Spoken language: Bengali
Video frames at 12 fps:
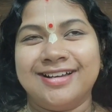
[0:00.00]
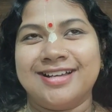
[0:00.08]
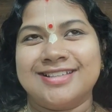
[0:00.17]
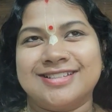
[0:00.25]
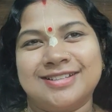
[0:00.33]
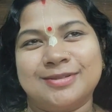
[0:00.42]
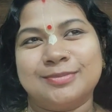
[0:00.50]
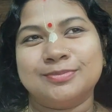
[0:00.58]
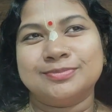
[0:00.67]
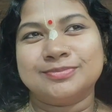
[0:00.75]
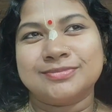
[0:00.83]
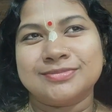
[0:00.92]
আচ্ছা
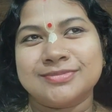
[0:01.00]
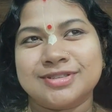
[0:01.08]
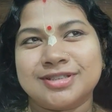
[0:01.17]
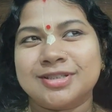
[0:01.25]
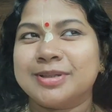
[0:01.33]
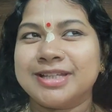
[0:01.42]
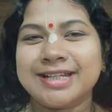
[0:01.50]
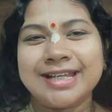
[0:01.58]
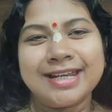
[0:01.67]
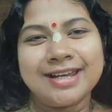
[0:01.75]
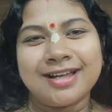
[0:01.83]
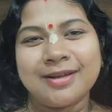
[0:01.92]

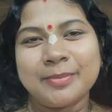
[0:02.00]
তোমাদেরকে না